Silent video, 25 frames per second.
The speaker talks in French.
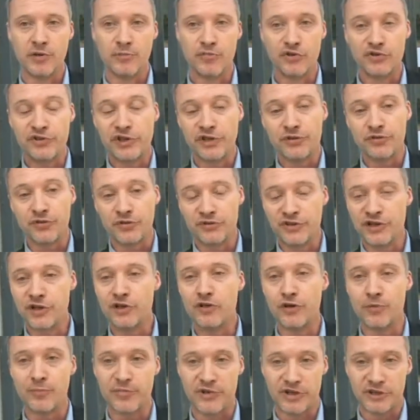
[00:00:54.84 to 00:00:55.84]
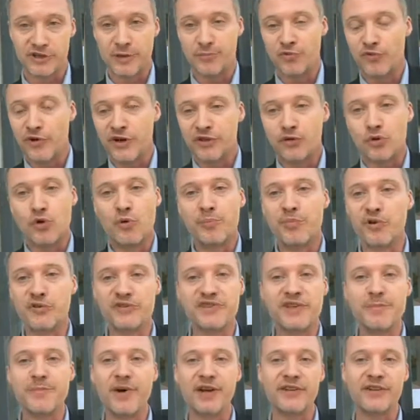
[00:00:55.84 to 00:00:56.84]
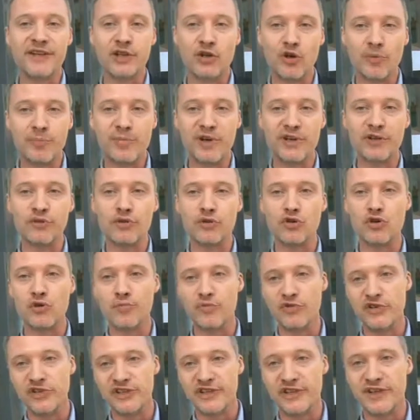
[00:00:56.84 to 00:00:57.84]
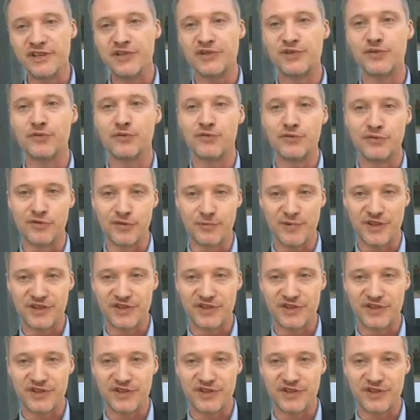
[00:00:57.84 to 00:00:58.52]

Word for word: Peut-être ça pourrait être compensé par des campagnes de communication